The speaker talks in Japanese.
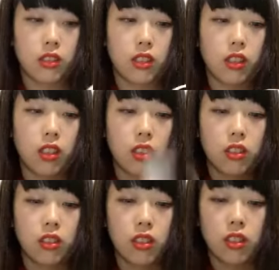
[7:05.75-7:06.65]
なんか
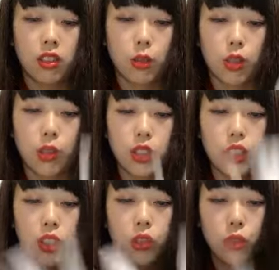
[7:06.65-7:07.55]
これ
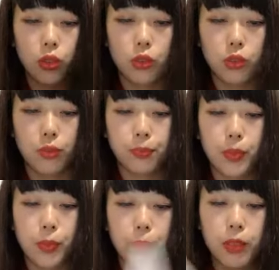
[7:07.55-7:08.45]
私の
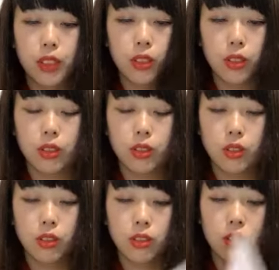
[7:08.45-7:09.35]
パフォーマンス
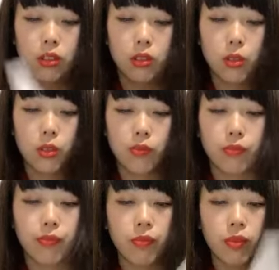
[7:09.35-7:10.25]
の
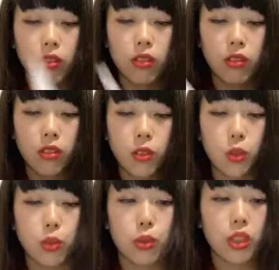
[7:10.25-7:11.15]

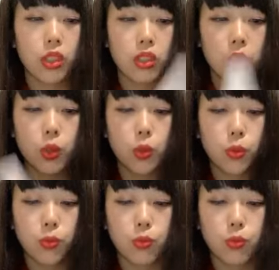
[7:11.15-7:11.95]
ノートなんですけど